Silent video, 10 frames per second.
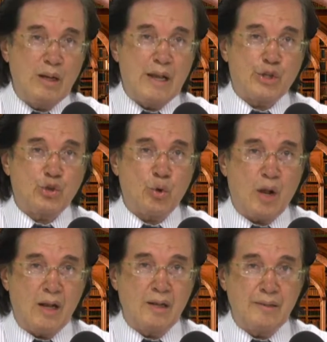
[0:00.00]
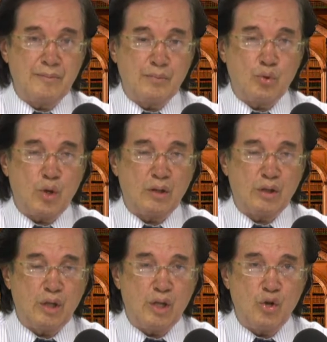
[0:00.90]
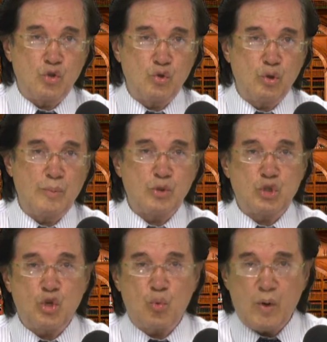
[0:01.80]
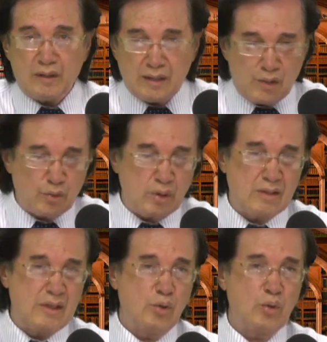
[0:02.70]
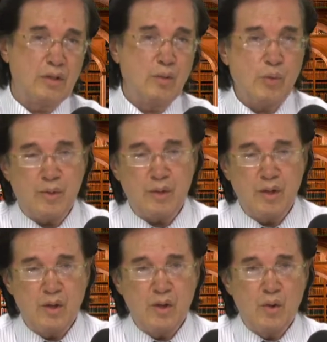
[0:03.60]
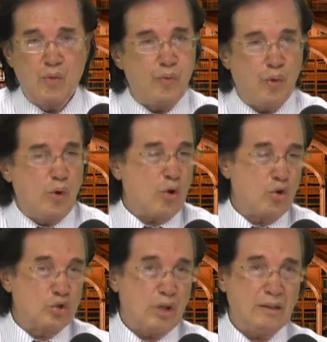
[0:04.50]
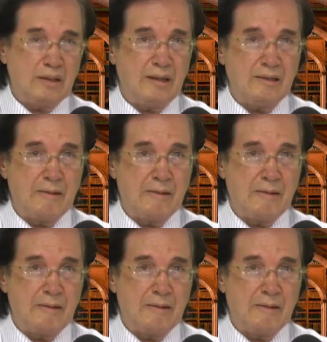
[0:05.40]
electoral durante los últimos 50 años del siglo XIX fue una constante